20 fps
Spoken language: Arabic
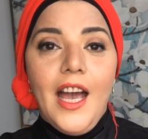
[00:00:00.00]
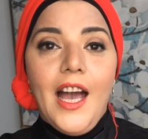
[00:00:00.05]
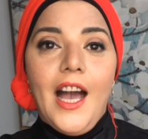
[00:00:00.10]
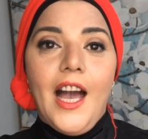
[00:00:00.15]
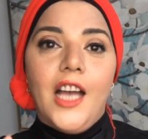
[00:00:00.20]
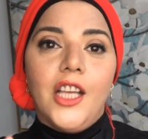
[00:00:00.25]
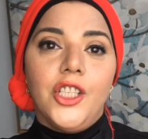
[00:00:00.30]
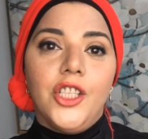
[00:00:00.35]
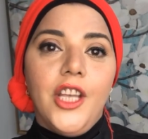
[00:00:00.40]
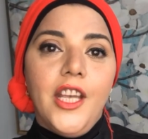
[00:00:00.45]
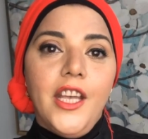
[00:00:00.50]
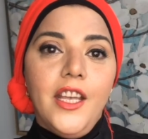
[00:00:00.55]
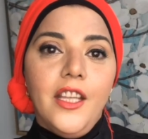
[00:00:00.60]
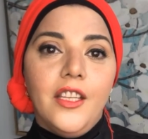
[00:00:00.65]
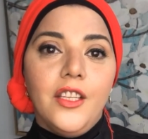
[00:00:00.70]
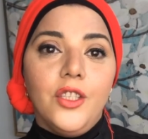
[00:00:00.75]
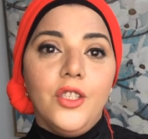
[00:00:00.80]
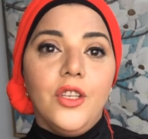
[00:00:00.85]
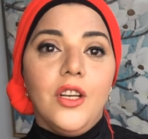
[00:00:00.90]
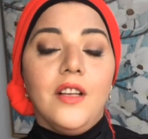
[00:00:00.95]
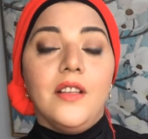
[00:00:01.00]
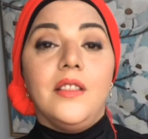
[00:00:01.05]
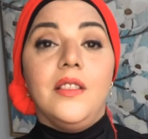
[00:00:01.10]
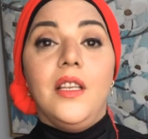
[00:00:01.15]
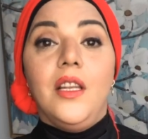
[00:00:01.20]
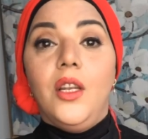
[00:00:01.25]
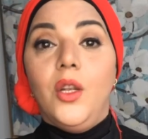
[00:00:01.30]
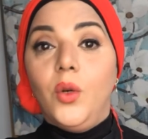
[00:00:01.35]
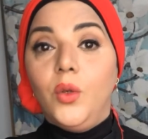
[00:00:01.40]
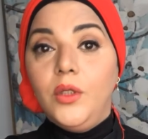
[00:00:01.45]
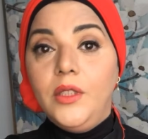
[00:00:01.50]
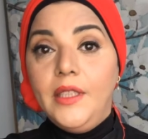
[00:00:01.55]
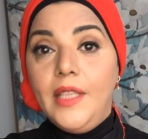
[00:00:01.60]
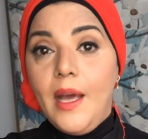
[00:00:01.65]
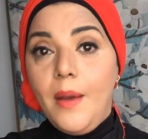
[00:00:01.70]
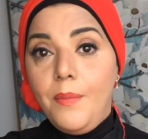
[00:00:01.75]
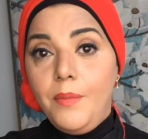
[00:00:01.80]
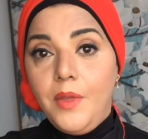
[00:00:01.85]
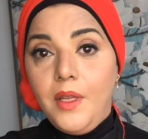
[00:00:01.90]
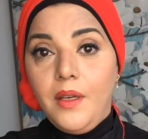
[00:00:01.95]
عشان الشخص اللي
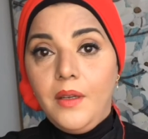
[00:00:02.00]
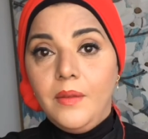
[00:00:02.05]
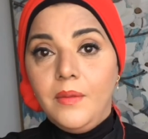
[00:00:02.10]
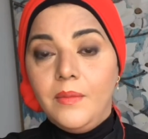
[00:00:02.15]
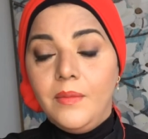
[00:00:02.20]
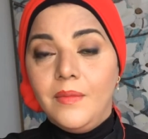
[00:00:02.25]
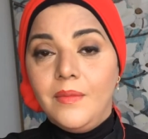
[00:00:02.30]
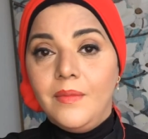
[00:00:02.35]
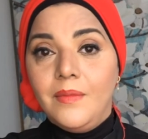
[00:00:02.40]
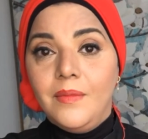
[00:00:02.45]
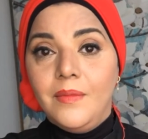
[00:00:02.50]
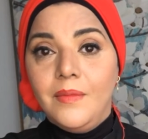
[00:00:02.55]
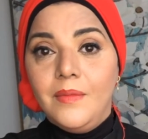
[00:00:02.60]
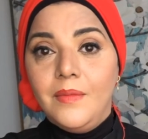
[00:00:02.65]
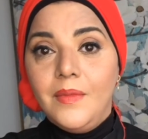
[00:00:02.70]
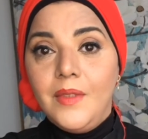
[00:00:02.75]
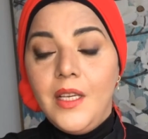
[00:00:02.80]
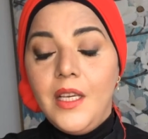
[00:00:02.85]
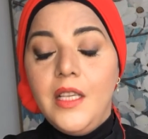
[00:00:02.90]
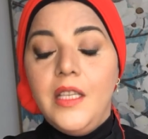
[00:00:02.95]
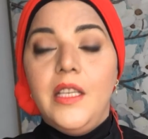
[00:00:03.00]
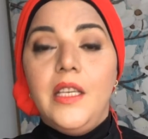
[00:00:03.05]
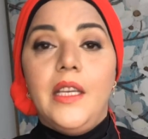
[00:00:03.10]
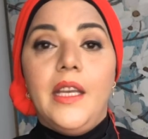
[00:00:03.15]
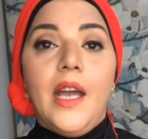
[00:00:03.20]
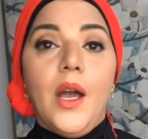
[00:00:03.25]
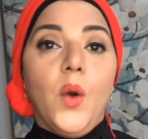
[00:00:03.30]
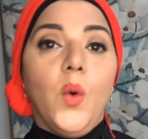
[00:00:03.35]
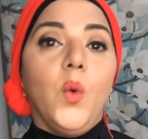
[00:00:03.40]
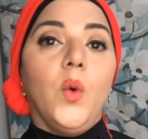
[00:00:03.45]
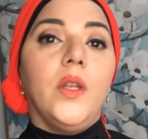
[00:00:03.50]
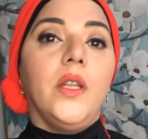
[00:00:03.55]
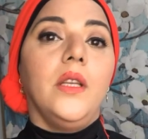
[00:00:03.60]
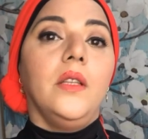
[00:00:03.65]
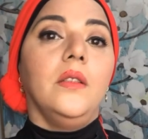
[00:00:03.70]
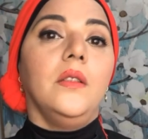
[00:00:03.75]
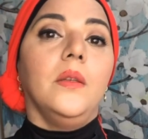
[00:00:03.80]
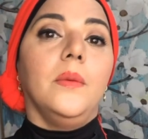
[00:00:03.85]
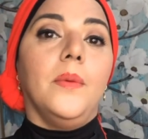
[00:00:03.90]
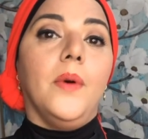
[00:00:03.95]
قدامنا يكون
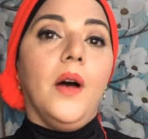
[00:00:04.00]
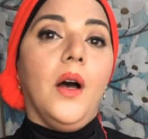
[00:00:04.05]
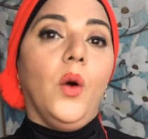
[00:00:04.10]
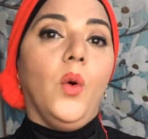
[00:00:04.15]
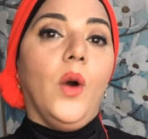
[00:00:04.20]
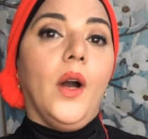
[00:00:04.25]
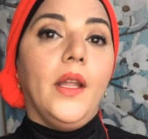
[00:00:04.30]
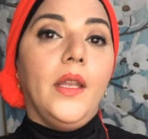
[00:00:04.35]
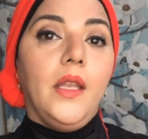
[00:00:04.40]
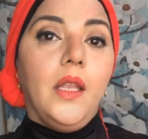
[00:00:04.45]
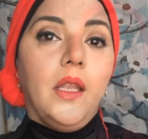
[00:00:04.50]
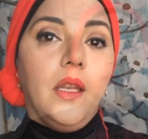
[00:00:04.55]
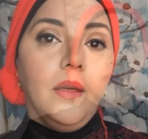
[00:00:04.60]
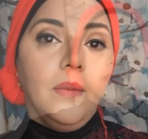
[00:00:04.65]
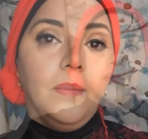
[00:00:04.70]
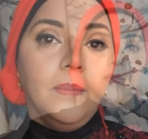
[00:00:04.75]
انطباعه عننا